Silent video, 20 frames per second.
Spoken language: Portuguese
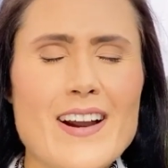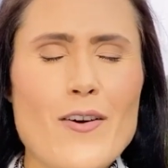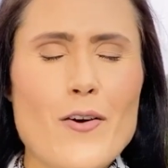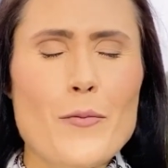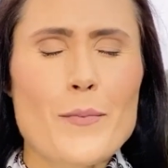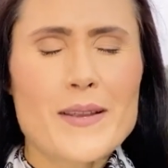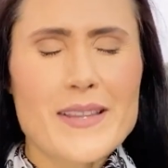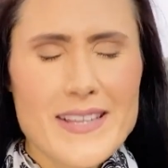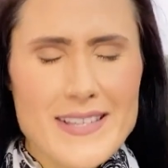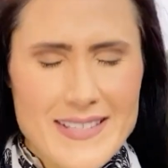
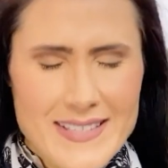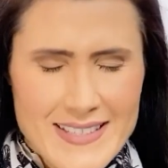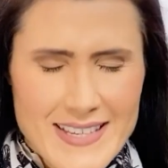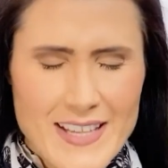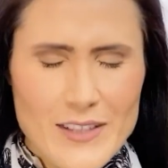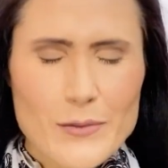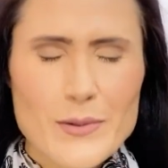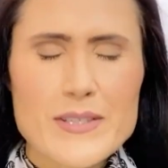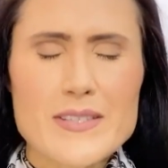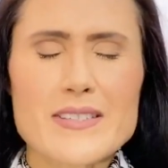
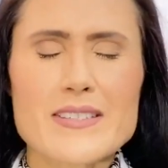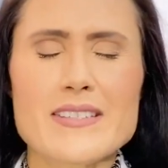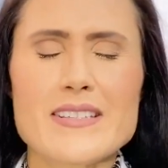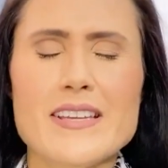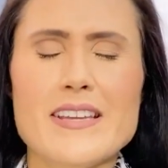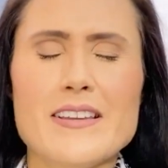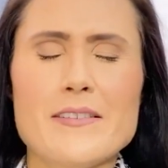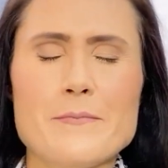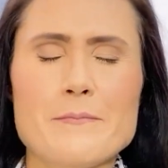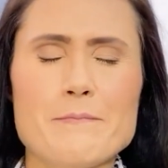obedecendo
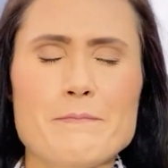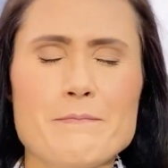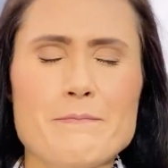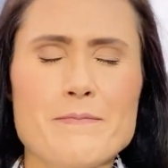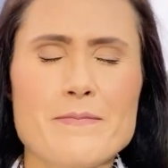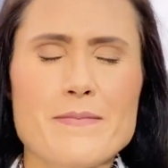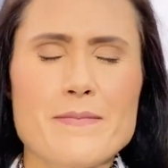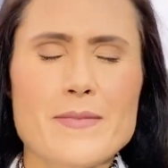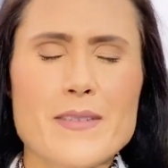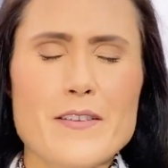assim,
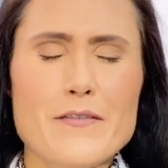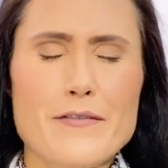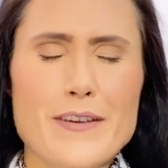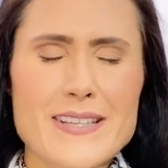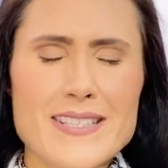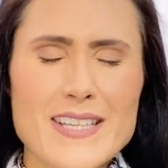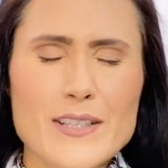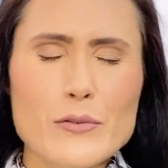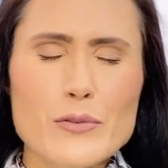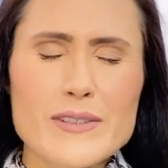
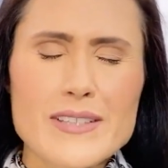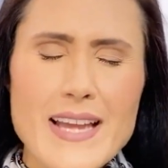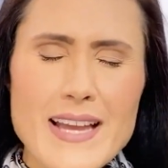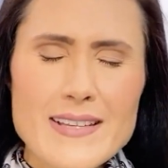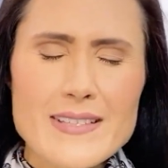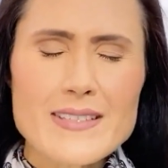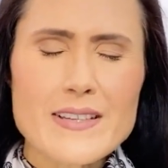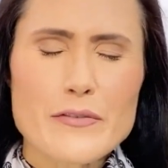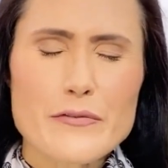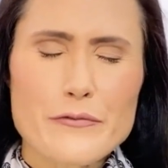fazendo
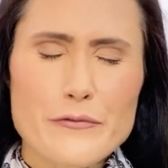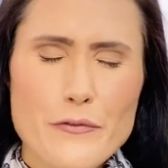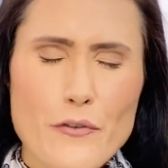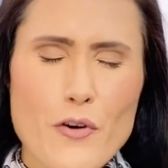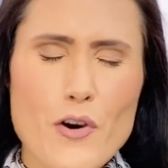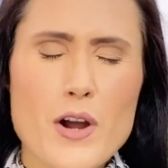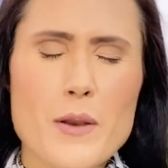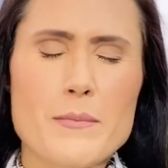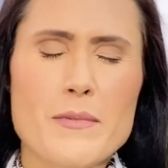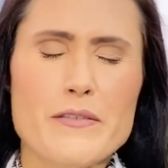desta
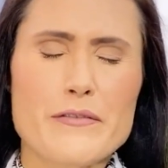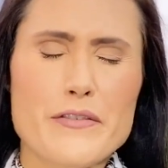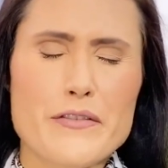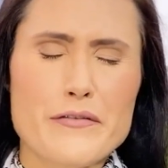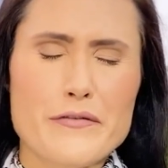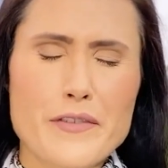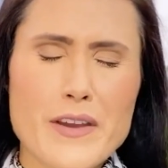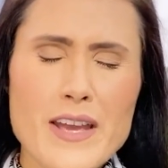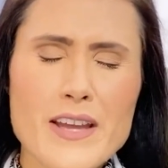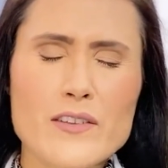forma,
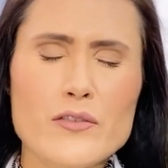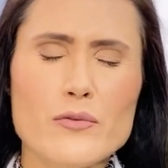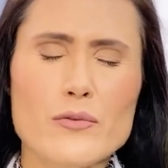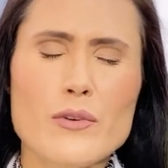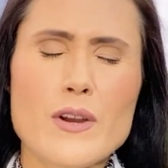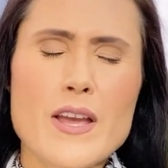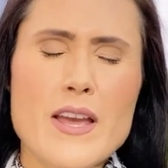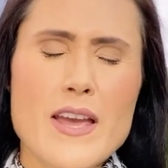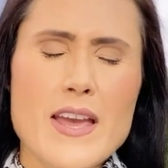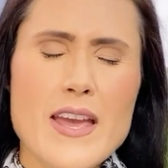vivendo
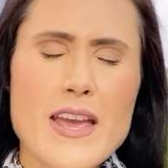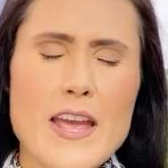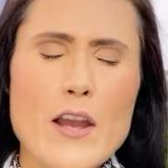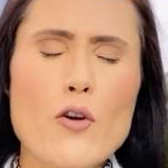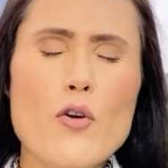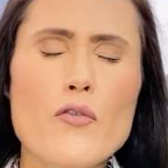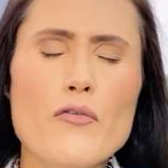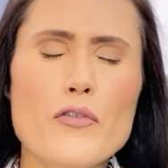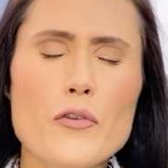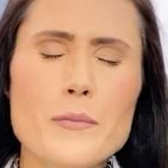em
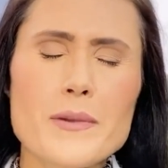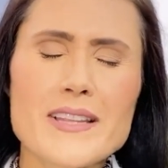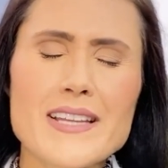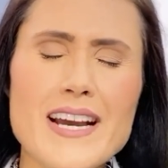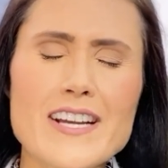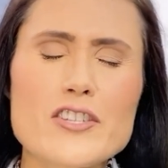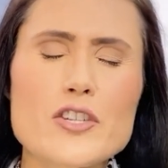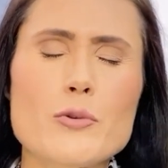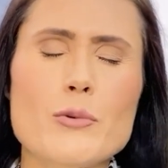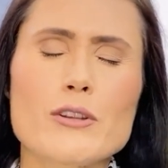
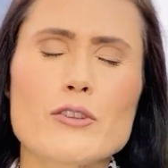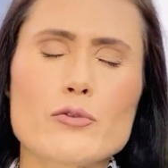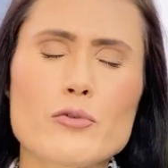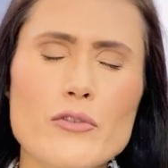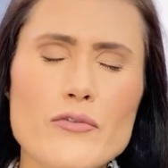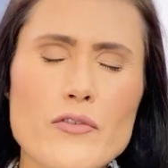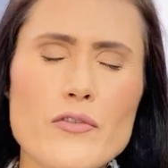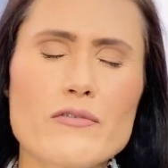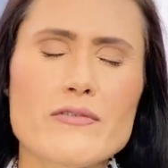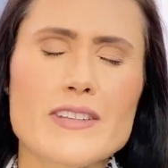conformidade com a
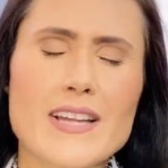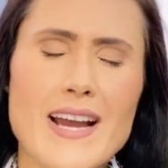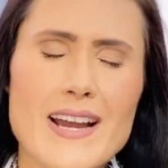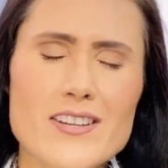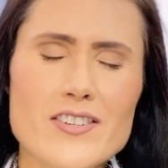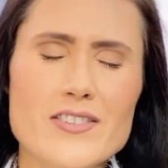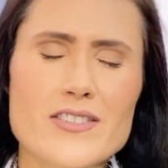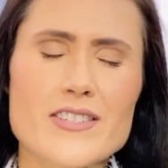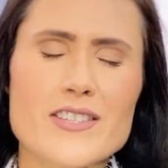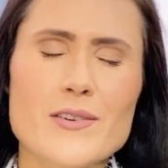tua
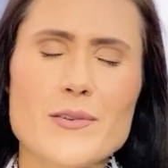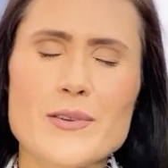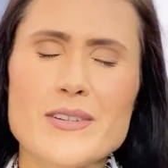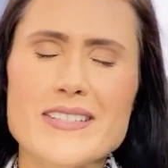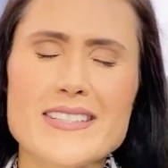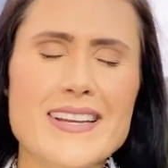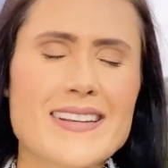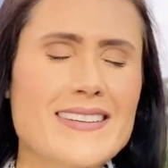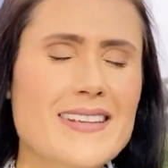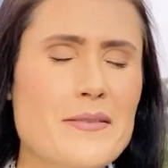vontade, Senhor,
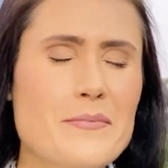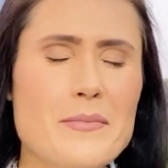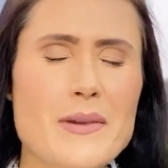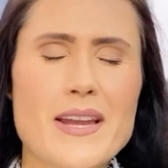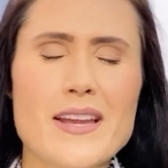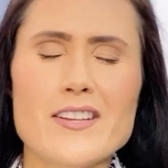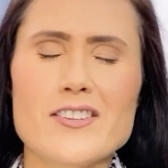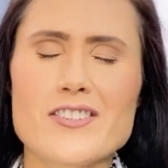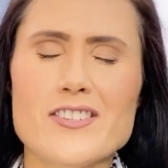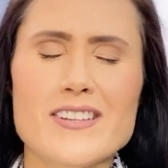
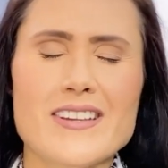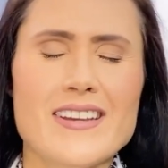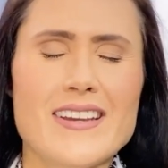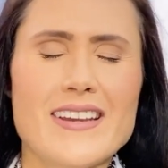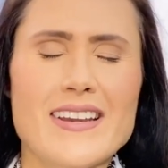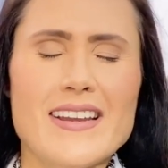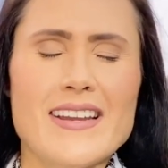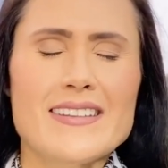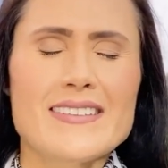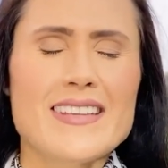certamente
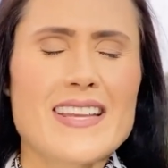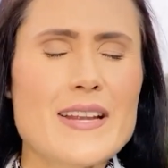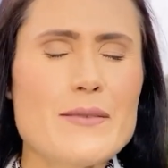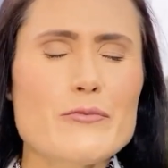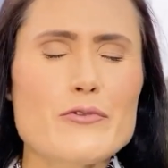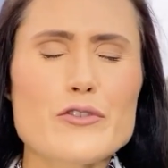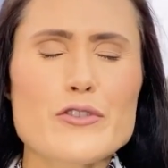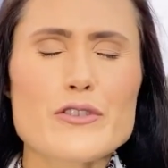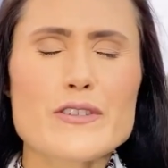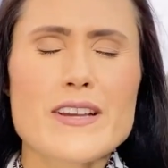
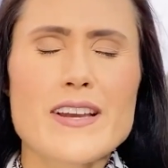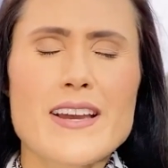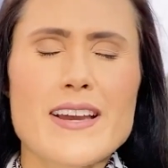teremos